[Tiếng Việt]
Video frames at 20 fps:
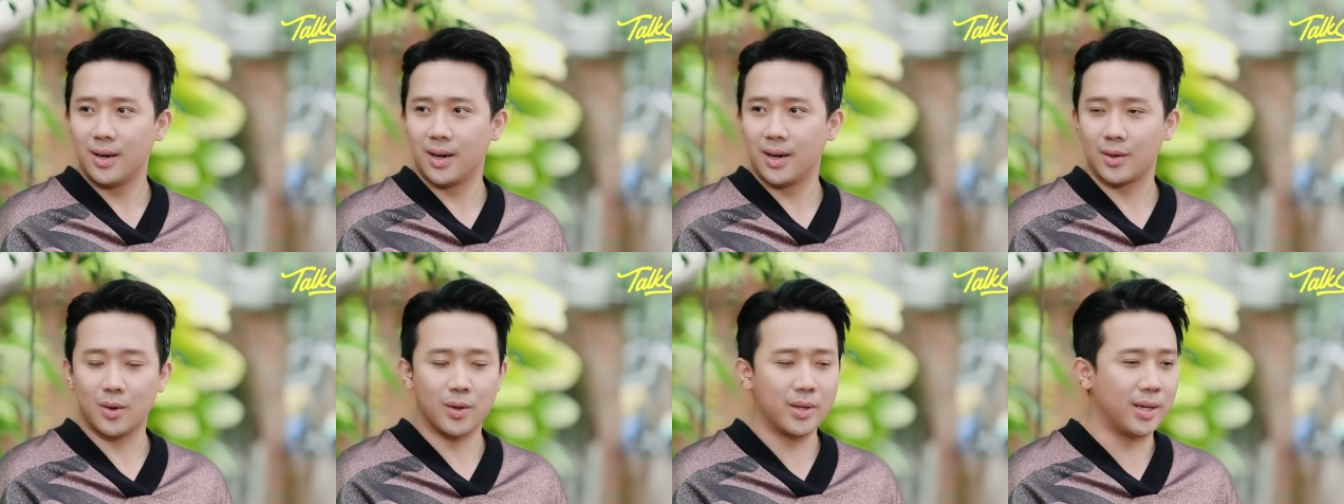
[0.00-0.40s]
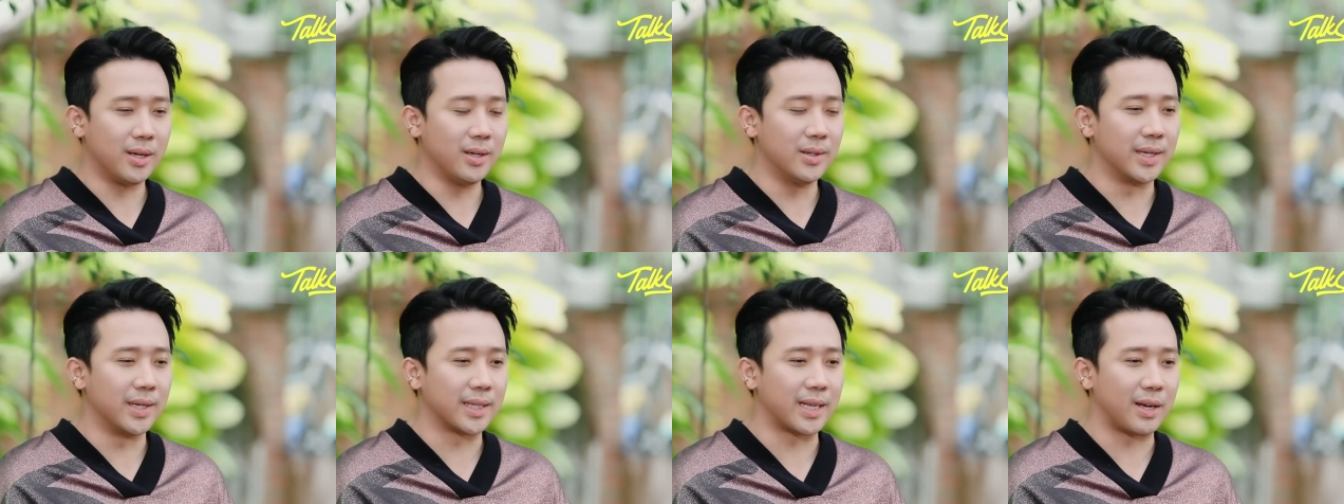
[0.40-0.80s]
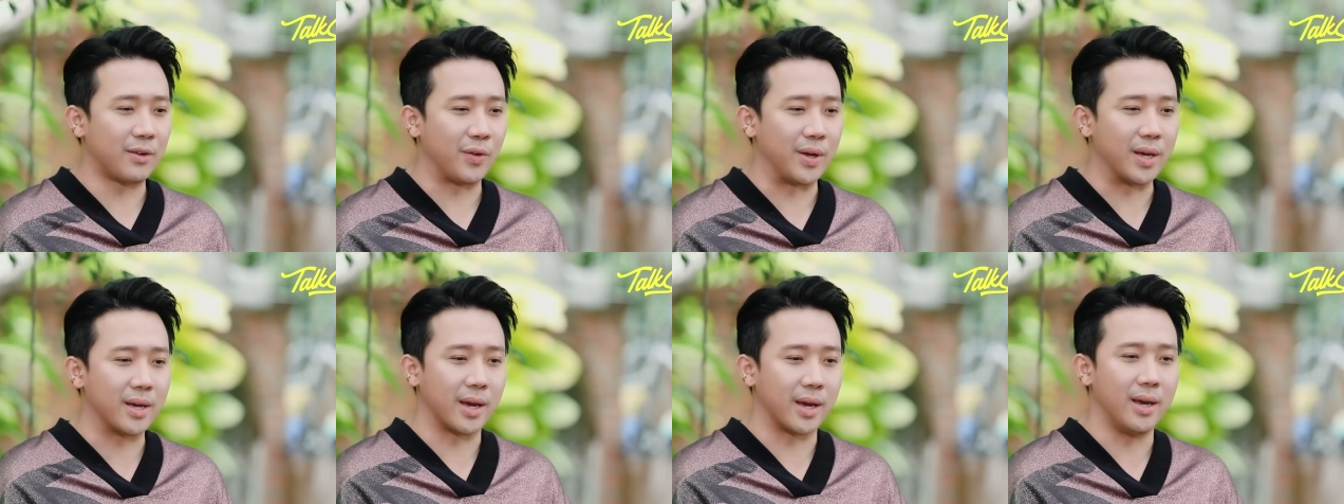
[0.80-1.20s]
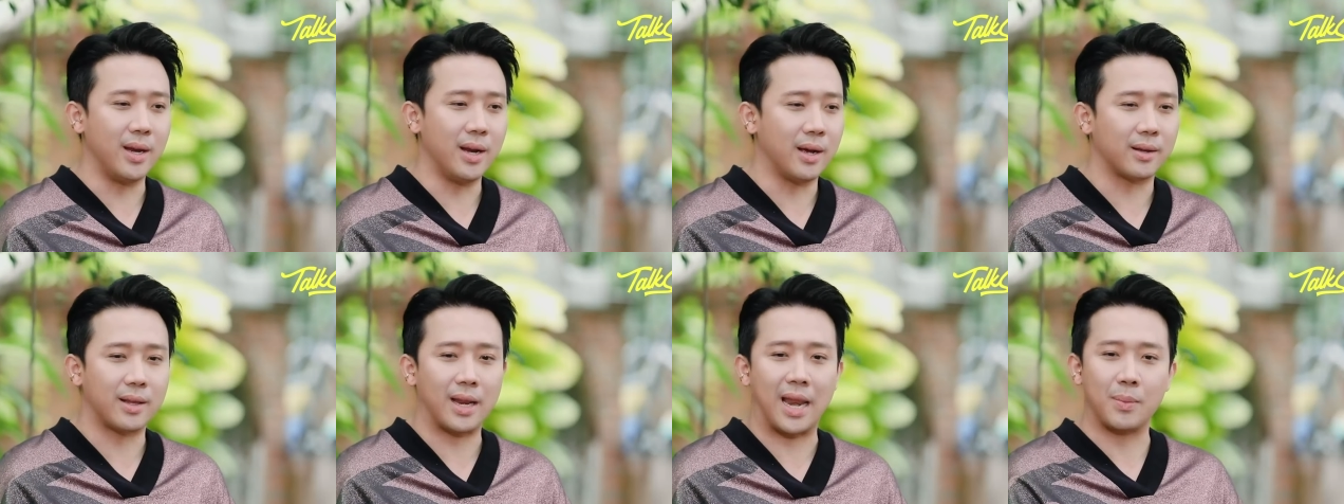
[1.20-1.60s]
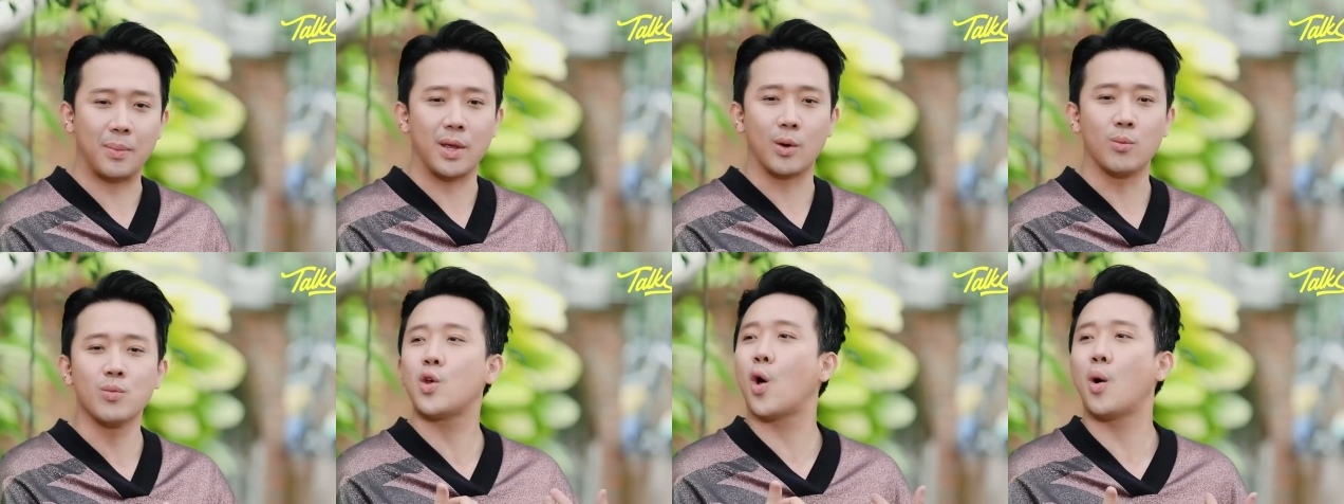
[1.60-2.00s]
à, Có những người người ta vị kỷ là người ta làm
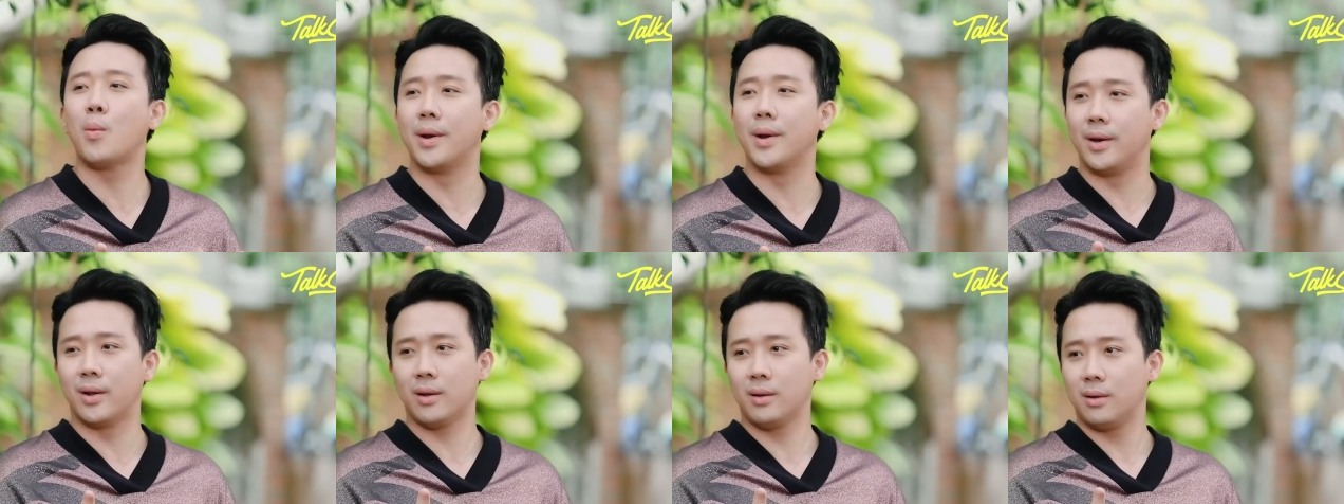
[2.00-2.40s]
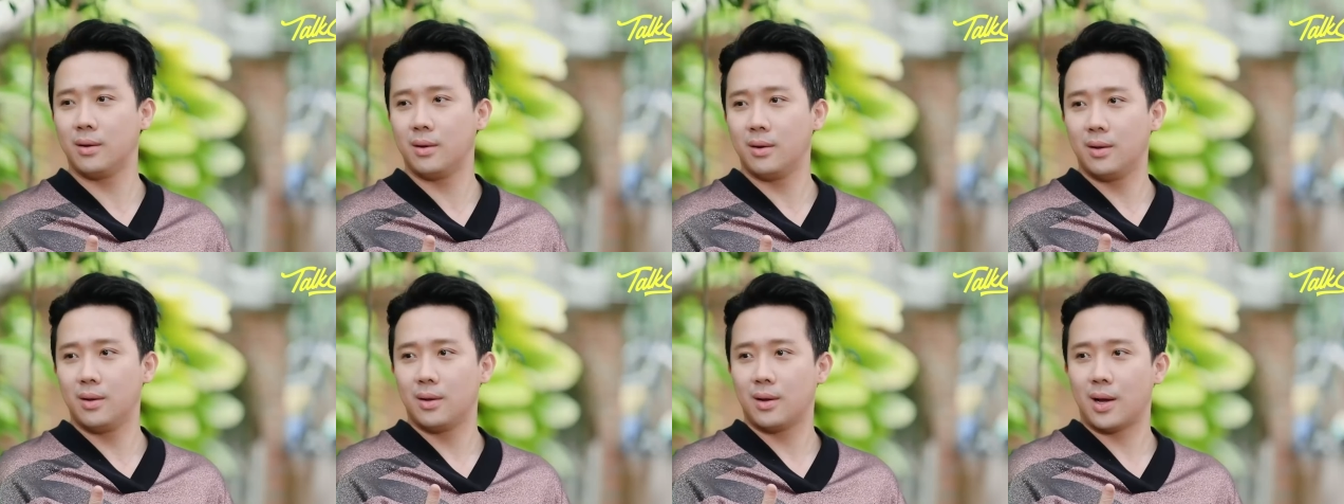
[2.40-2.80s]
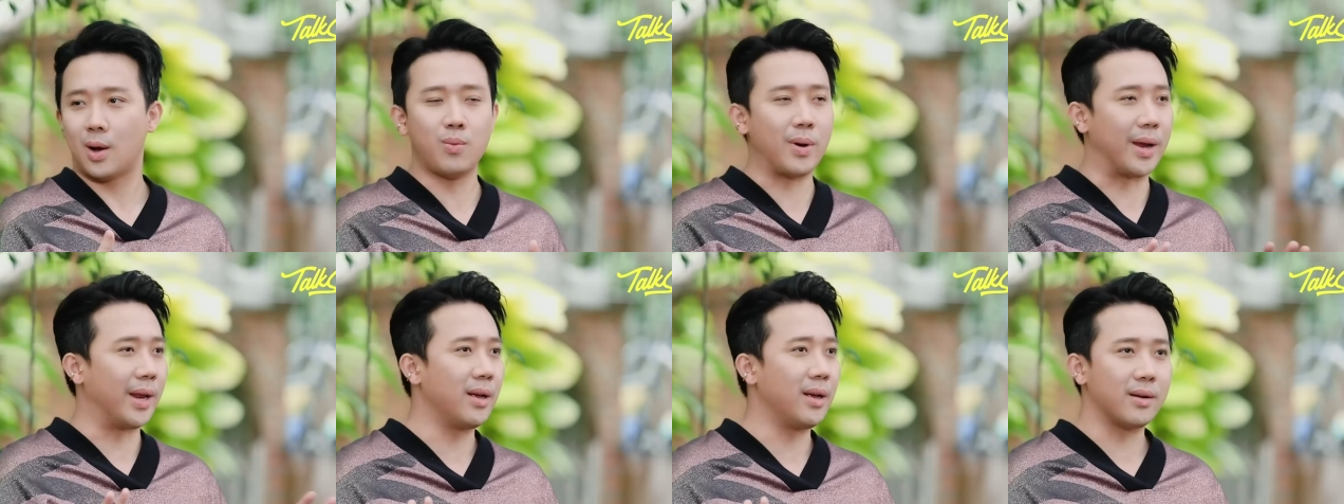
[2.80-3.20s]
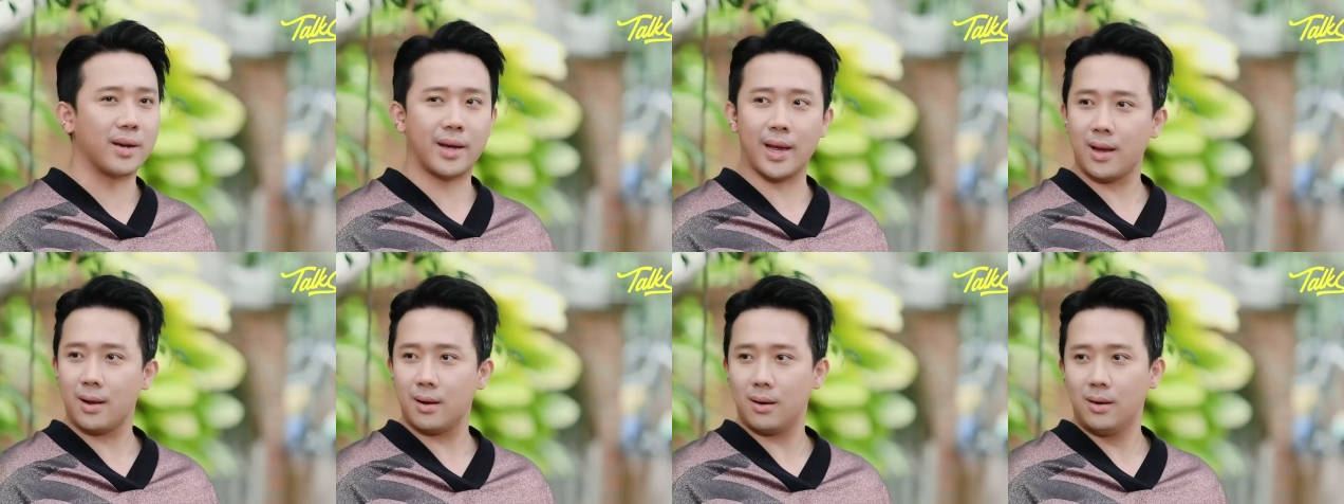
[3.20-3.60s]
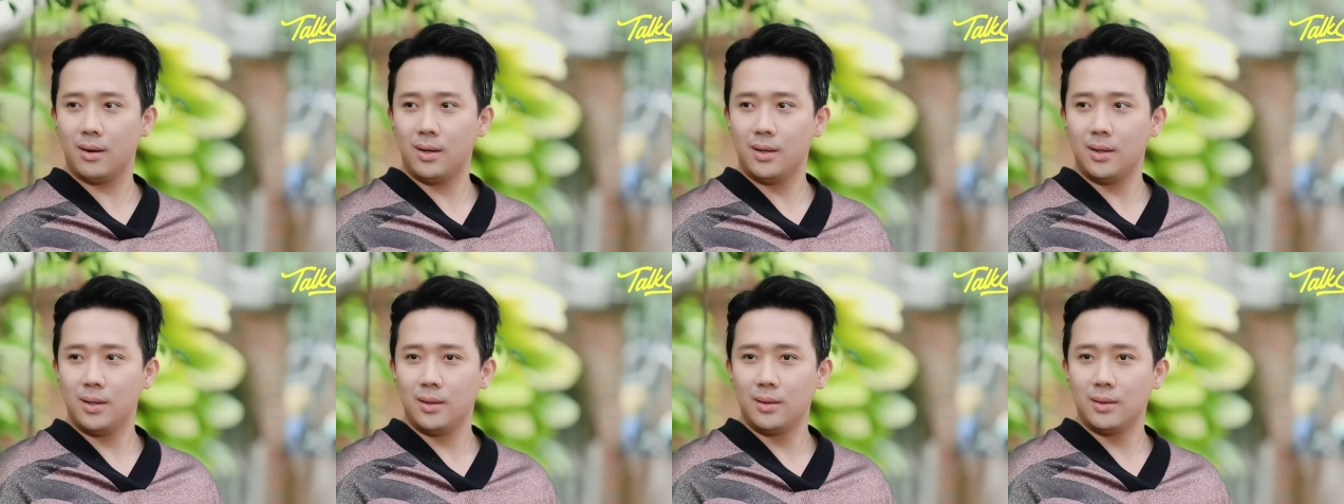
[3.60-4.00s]
cái gì cũng cho mình thôi, ừ. không nghĩ đến người khác,
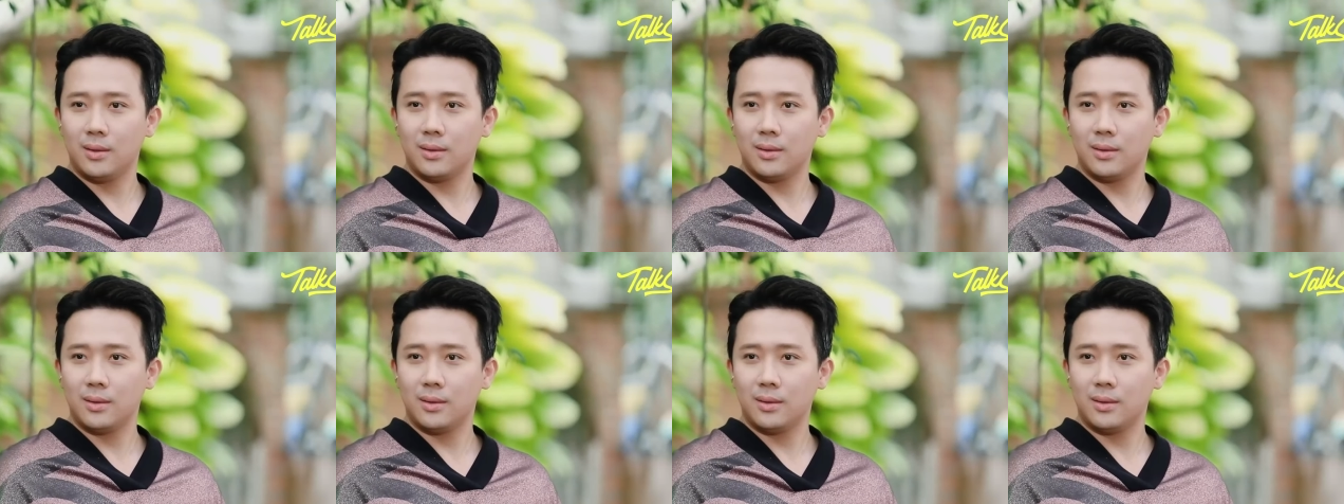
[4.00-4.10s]
ừ.